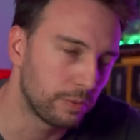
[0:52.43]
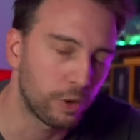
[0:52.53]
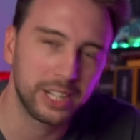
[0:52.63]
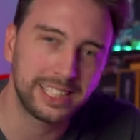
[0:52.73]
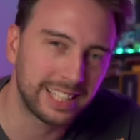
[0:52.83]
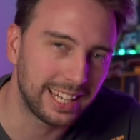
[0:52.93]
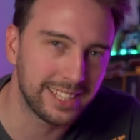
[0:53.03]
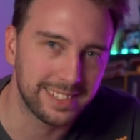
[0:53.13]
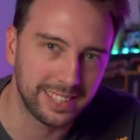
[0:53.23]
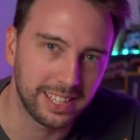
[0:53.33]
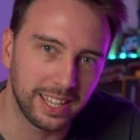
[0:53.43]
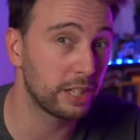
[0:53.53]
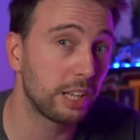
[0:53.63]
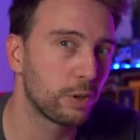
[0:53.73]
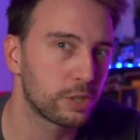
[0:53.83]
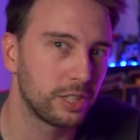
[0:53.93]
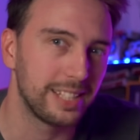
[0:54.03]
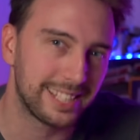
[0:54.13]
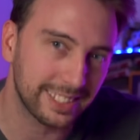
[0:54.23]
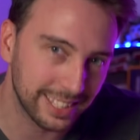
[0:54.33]
fornite dalle aziende nel corso dei
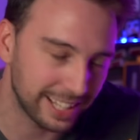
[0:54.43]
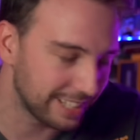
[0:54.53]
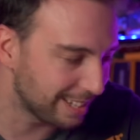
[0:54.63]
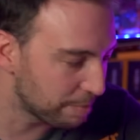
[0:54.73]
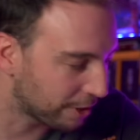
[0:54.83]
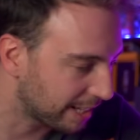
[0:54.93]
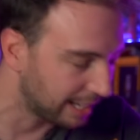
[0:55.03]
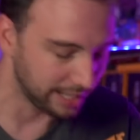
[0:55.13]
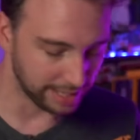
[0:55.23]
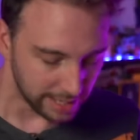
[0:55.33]
sette anni del mio canale.